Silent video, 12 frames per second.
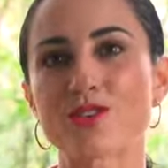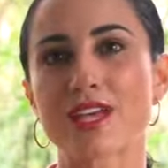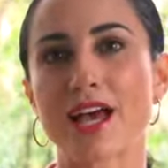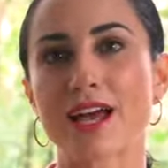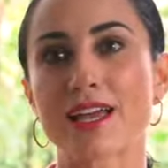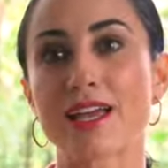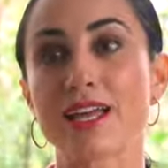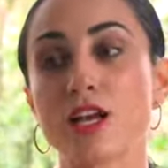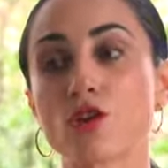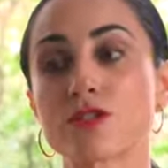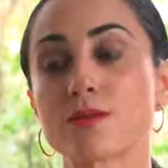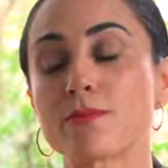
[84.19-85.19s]
O sea, y
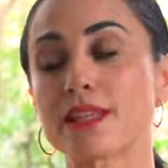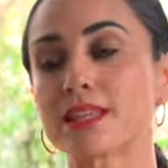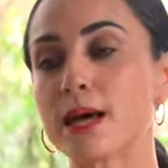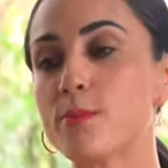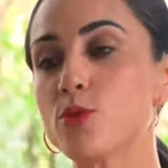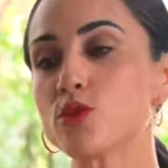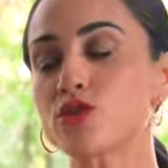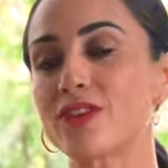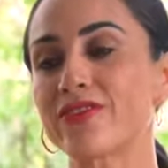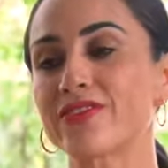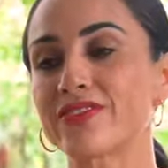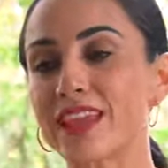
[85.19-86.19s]
los inventamos
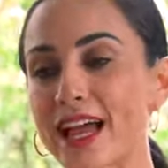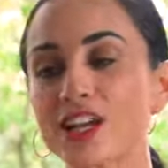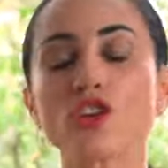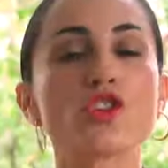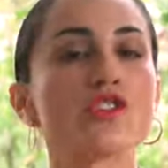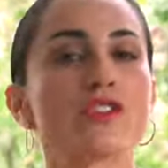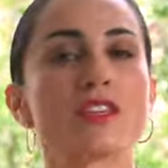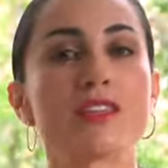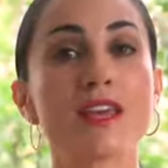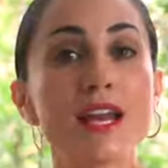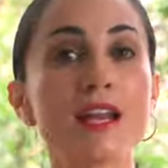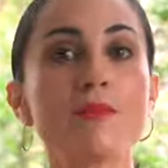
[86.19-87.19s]
tan
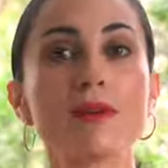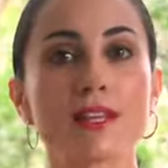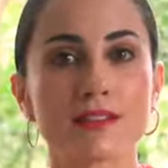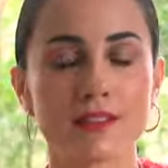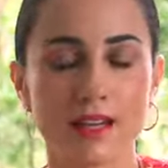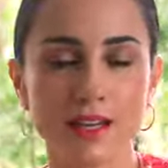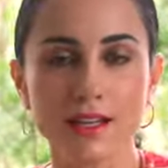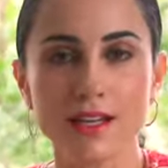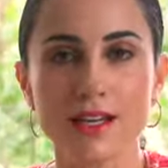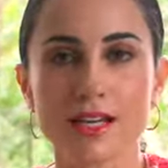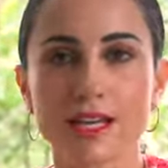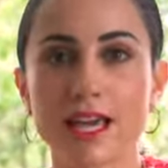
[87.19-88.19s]

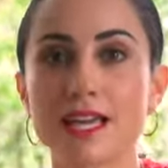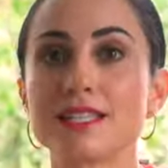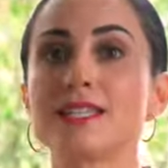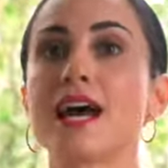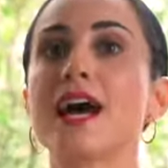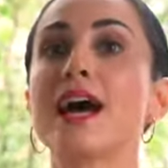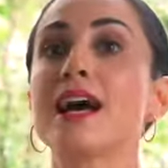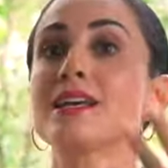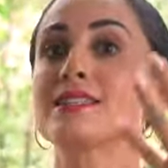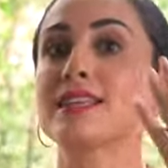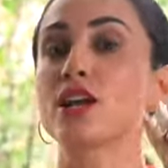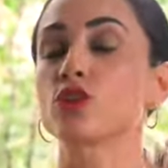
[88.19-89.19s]
cotidianamente que ya
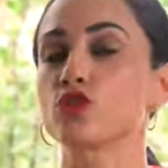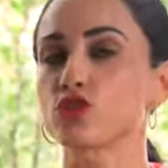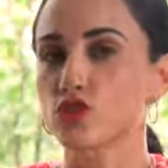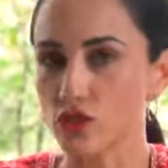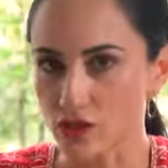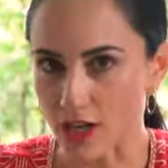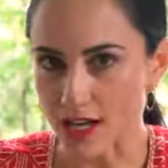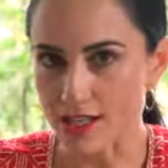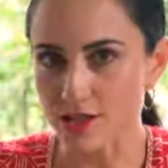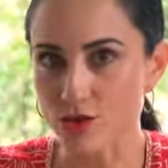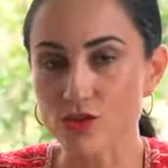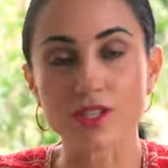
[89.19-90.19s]
hasta
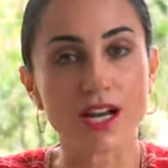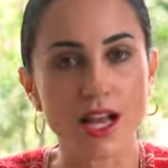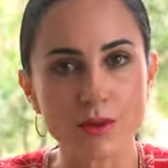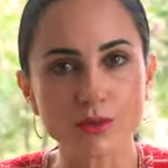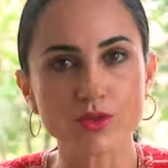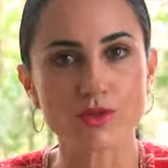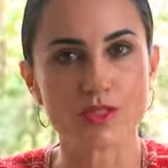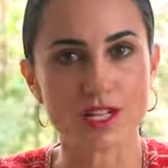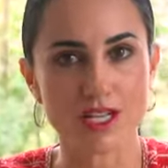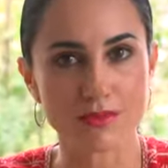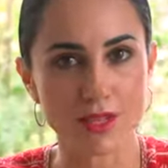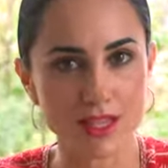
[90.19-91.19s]
nosotras nos creemos
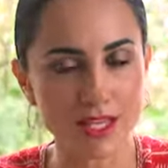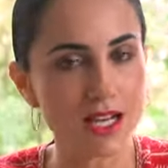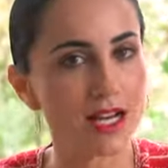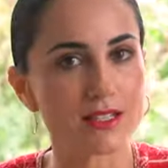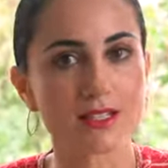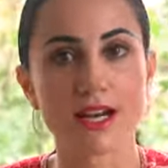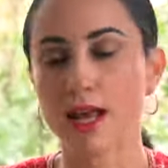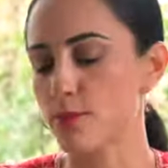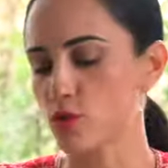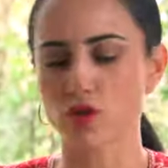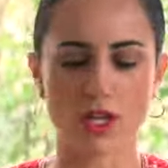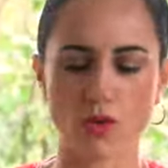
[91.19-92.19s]
nuestras mentiras.
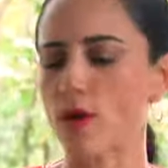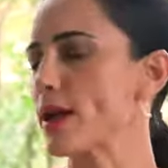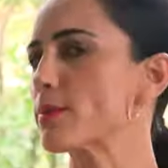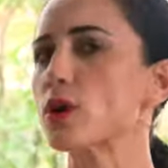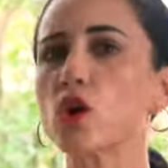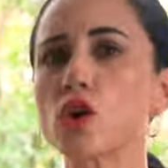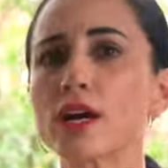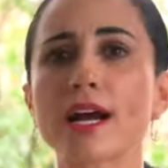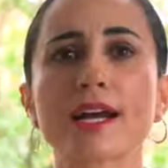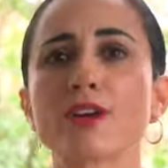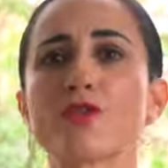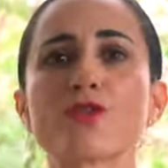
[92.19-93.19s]
Creemos que no hay
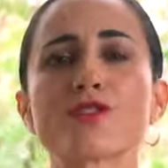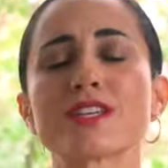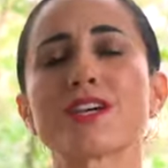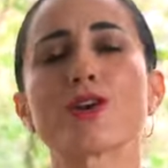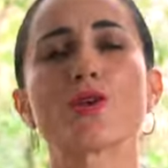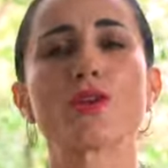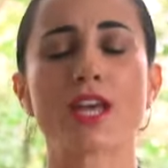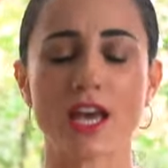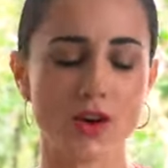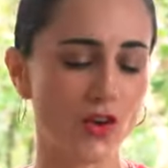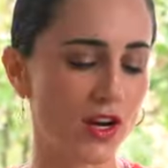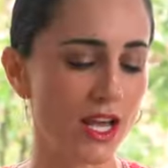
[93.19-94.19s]
bronca, que no nos
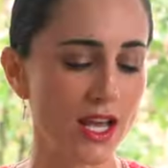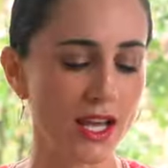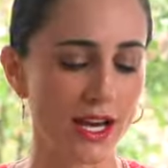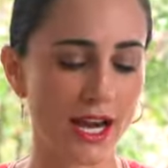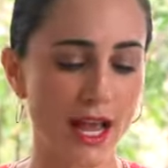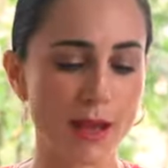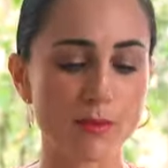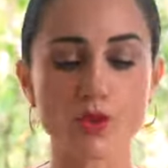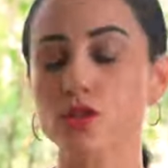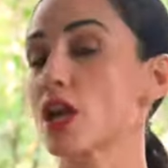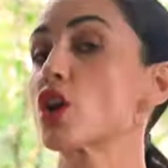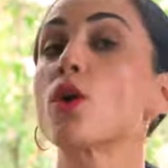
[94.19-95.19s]
incluyeron,
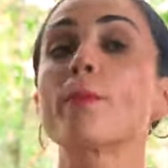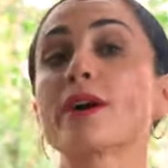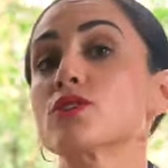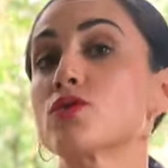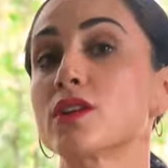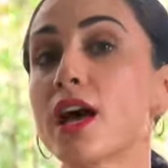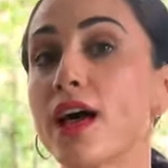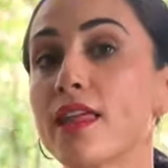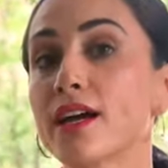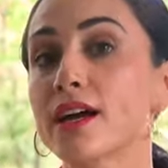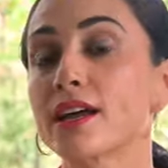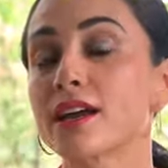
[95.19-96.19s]
creemos que no pasó
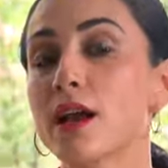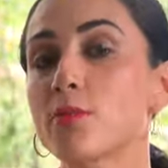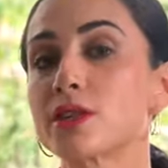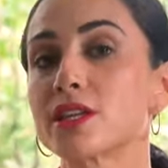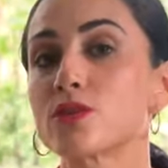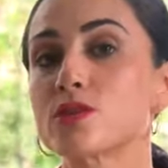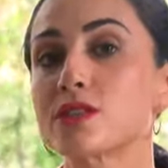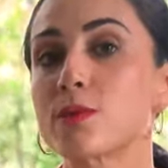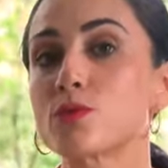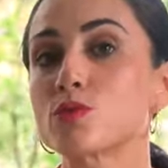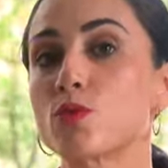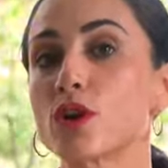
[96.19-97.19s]
nada, que realmente no
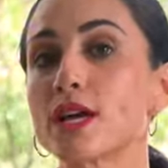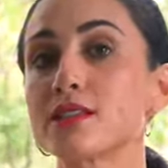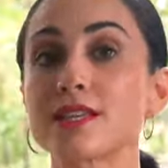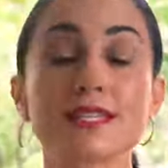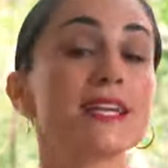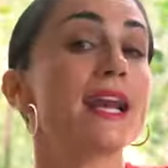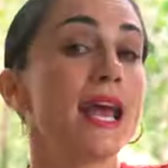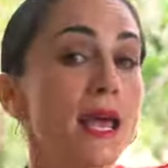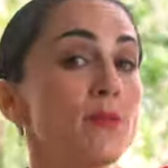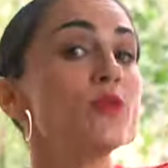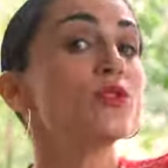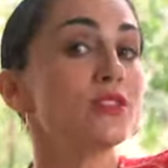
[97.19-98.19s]
estamos molestas,
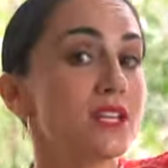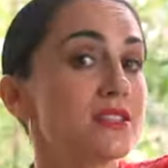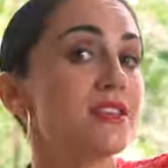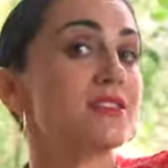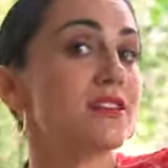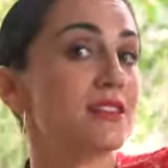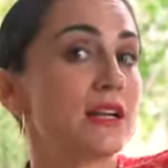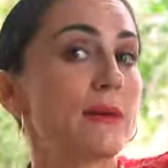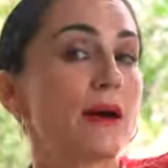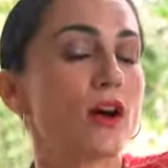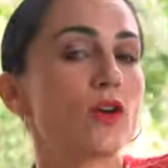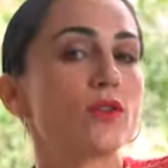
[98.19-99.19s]
creemos que sí es el
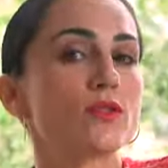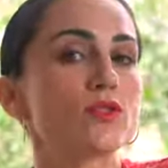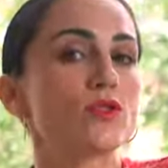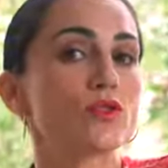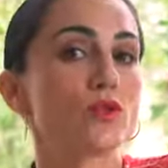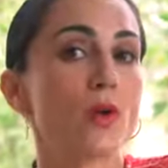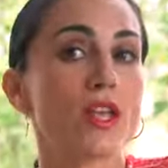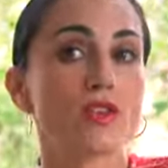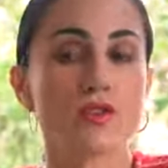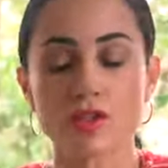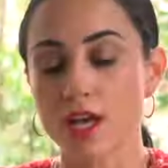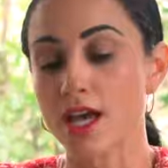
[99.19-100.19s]
trabajo de nuestros
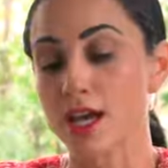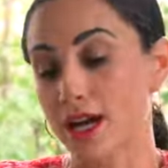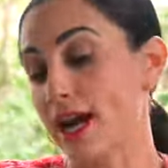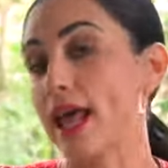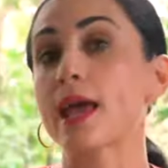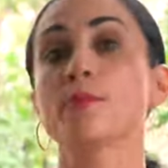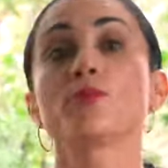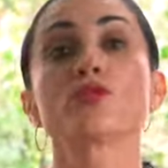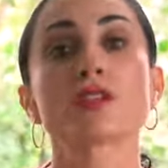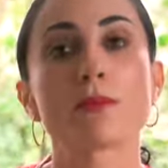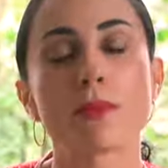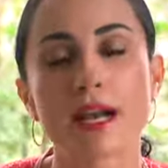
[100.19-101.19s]
sueños,
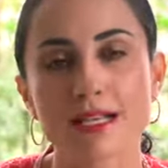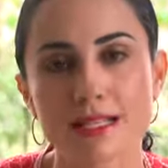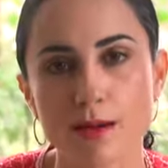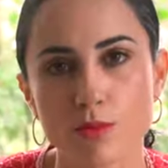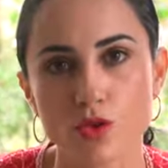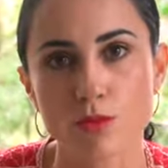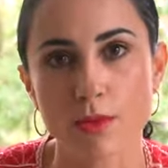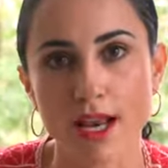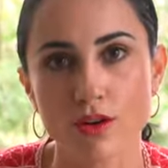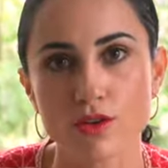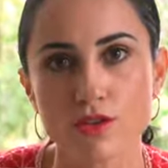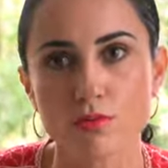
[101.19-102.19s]
creemos que merecemos
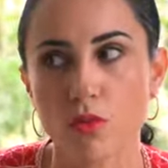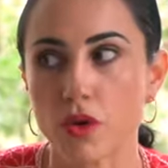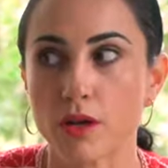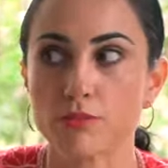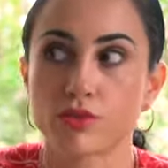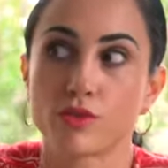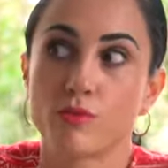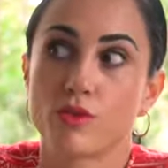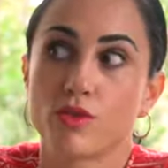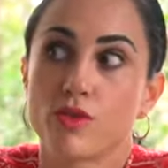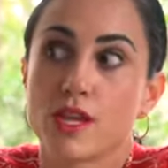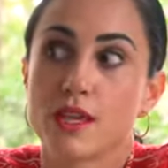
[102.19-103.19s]
menos, porque pues
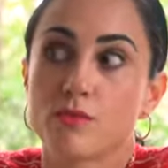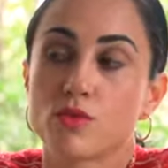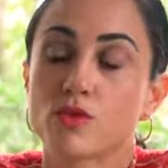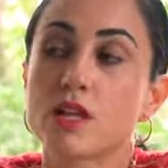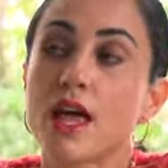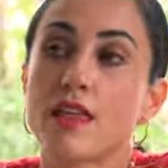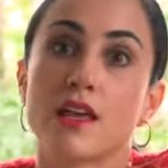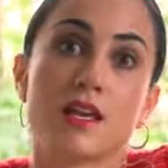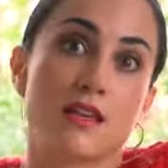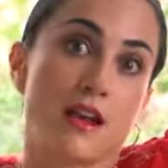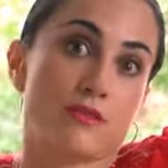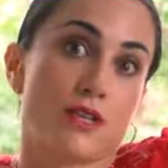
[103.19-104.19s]
como no dijimos
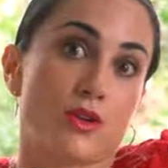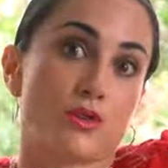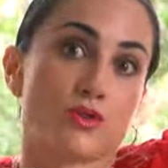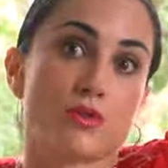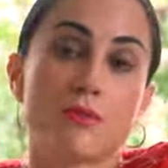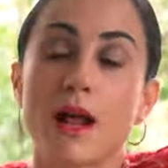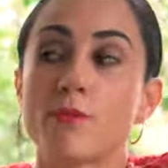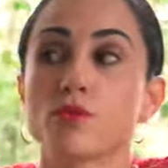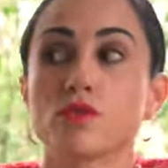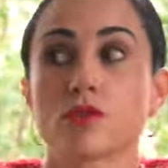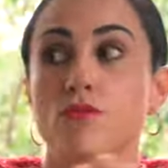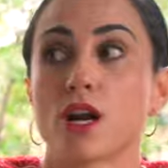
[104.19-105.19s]
nada y ya nos
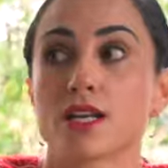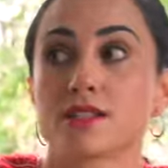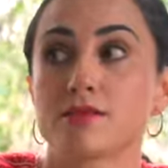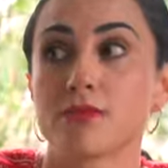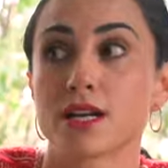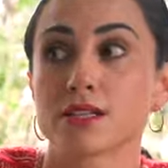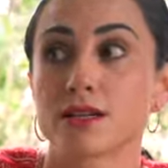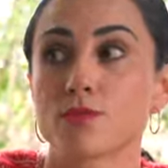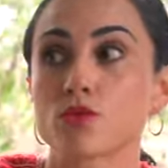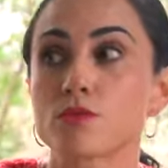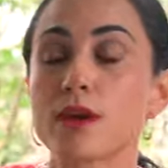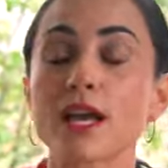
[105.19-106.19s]
acostumbramos, igual y sí
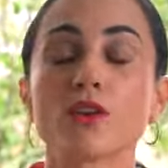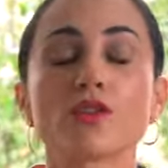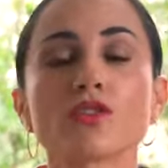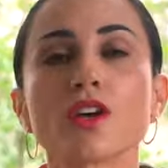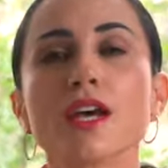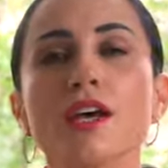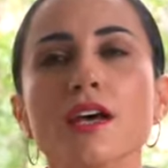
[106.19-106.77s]
merecemos menos.